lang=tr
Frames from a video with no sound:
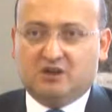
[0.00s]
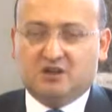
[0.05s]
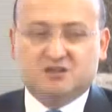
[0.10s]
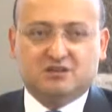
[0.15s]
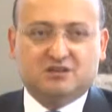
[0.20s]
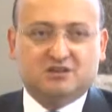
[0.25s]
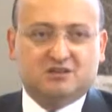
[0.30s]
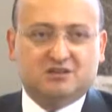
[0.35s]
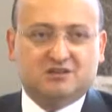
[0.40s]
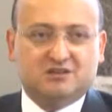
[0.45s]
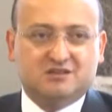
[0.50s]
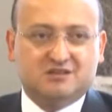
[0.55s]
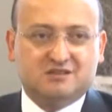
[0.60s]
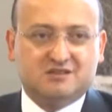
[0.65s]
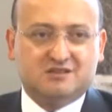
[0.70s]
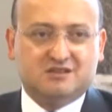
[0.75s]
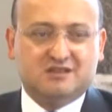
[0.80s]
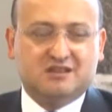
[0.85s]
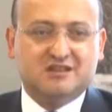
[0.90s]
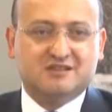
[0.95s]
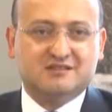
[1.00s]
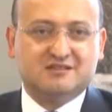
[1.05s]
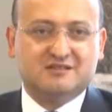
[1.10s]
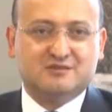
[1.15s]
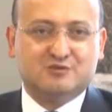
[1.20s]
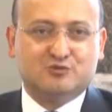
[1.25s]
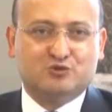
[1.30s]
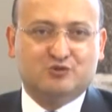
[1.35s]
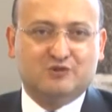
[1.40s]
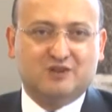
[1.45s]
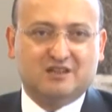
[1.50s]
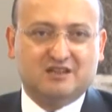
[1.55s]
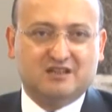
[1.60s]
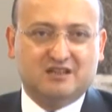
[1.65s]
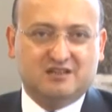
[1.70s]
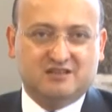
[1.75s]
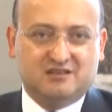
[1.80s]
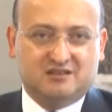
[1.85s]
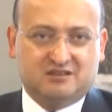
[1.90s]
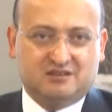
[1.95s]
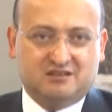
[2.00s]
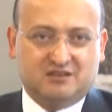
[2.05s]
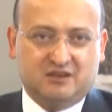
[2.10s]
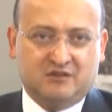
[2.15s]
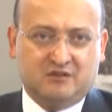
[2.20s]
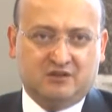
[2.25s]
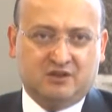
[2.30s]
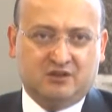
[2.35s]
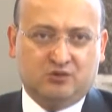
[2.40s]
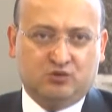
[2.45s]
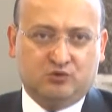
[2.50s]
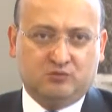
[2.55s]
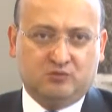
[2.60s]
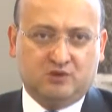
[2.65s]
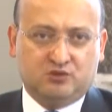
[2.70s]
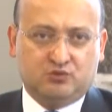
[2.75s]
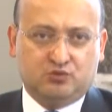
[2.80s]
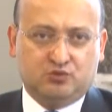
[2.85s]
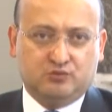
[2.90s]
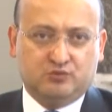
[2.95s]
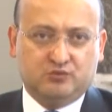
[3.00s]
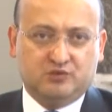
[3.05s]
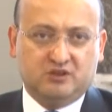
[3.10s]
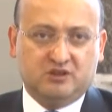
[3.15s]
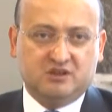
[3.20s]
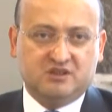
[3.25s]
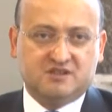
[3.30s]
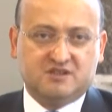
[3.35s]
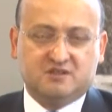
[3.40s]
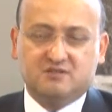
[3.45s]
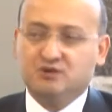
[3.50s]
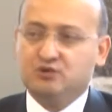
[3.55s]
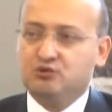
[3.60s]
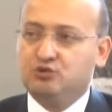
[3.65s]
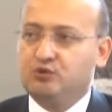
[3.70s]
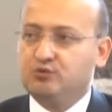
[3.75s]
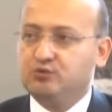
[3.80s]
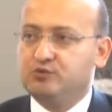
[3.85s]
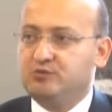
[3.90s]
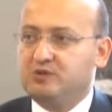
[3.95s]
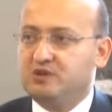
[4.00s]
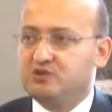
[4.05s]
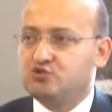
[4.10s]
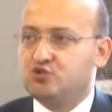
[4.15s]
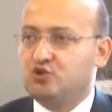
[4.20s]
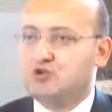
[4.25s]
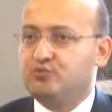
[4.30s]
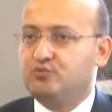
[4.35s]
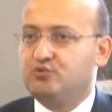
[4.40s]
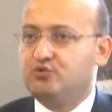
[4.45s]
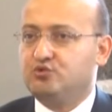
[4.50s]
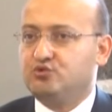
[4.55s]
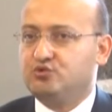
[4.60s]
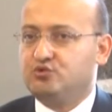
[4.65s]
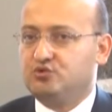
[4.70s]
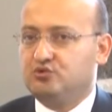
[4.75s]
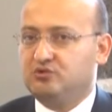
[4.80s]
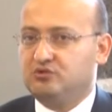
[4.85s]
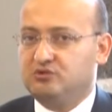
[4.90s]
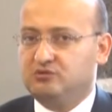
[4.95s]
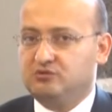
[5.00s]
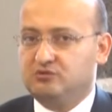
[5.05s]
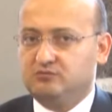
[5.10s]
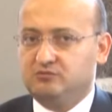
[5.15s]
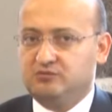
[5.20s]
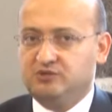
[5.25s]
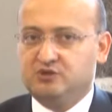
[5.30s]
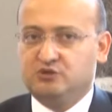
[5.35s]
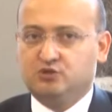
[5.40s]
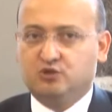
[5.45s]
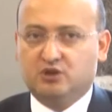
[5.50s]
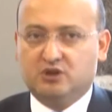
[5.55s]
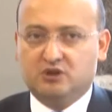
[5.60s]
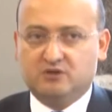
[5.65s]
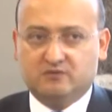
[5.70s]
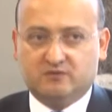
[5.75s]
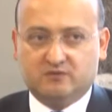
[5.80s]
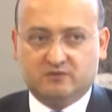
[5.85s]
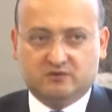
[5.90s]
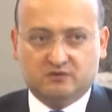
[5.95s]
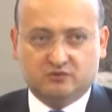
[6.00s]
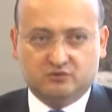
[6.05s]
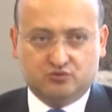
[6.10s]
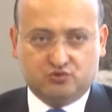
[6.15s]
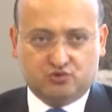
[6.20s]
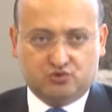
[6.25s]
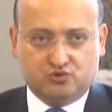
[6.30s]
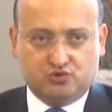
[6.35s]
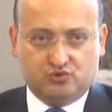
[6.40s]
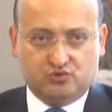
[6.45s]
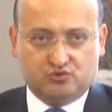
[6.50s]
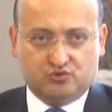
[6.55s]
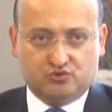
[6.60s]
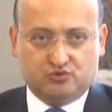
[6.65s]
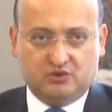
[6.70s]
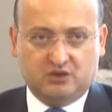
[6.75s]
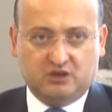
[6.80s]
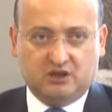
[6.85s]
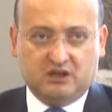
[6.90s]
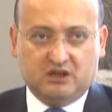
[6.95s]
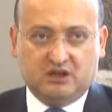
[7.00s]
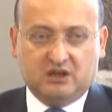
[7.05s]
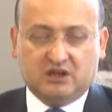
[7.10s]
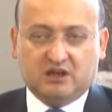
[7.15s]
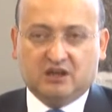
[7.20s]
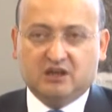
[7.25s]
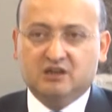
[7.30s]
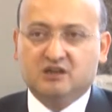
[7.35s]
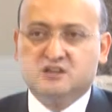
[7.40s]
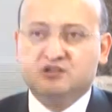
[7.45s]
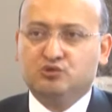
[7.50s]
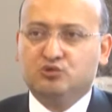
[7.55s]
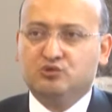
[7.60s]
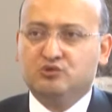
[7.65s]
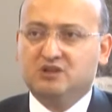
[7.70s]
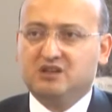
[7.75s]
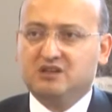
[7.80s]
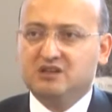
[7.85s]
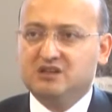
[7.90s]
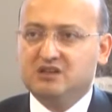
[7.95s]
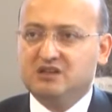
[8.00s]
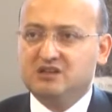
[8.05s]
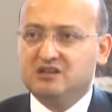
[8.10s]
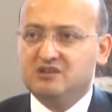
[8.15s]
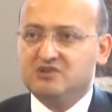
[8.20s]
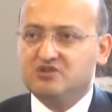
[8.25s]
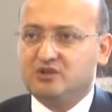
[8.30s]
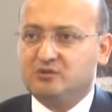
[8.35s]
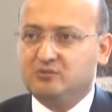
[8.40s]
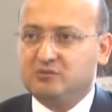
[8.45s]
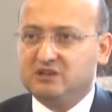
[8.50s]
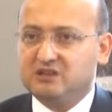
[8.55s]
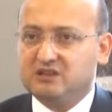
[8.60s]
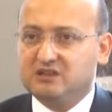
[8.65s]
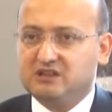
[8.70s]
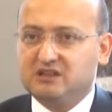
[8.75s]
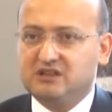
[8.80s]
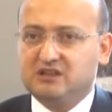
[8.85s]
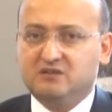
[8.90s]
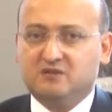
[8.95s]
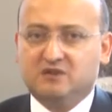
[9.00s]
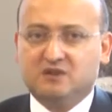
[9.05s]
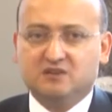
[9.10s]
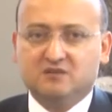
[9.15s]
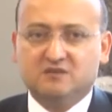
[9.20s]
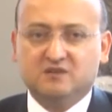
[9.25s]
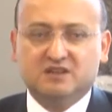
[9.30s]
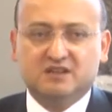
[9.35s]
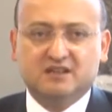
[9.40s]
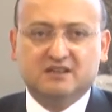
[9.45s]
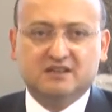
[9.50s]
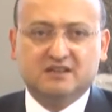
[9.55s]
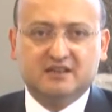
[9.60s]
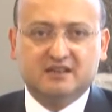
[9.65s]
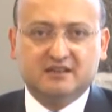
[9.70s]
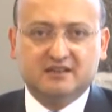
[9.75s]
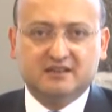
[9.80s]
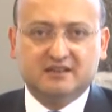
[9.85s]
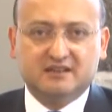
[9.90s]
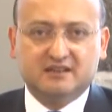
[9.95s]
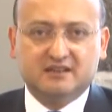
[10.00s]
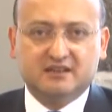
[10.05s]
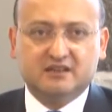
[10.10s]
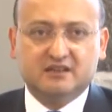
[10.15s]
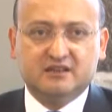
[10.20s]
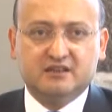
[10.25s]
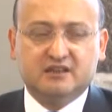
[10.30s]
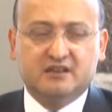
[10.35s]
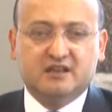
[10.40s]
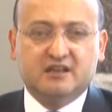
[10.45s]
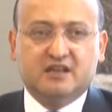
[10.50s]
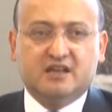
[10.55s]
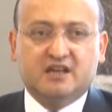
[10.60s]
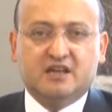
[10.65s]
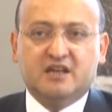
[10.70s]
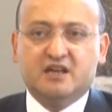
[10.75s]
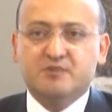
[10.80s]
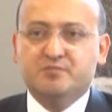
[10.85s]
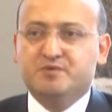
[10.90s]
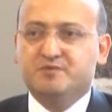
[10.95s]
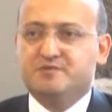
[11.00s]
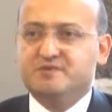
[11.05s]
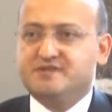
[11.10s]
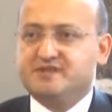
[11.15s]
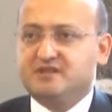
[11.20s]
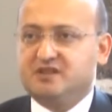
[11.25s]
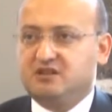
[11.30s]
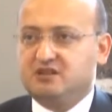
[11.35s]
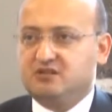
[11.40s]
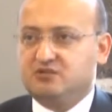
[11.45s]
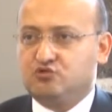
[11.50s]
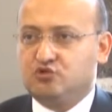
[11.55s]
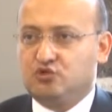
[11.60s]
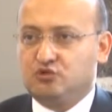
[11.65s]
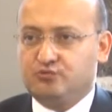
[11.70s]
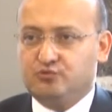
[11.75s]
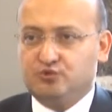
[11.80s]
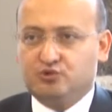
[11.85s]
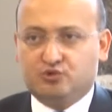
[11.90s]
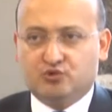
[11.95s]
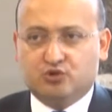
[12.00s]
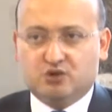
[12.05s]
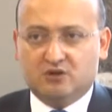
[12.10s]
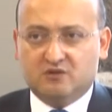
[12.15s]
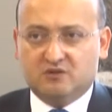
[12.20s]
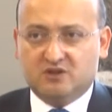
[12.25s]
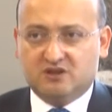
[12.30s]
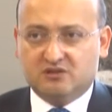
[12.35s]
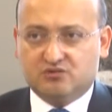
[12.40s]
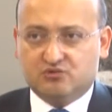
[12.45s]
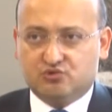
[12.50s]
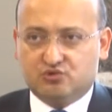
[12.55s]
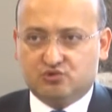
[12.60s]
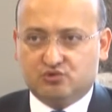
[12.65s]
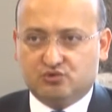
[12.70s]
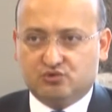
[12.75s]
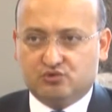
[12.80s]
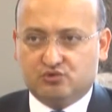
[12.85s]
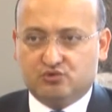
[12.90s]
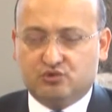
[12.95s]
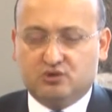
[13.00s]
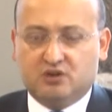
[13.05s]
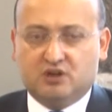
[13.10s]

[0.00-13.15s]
artık silahsız kuvvetler devrede olmak durumunda. Sivil topluma çok büyük bir görev düşüyor. Kanaat önderlerine, cemaatlere, vakıflara, derneklere hepimize çok büyük görevler düşüyor.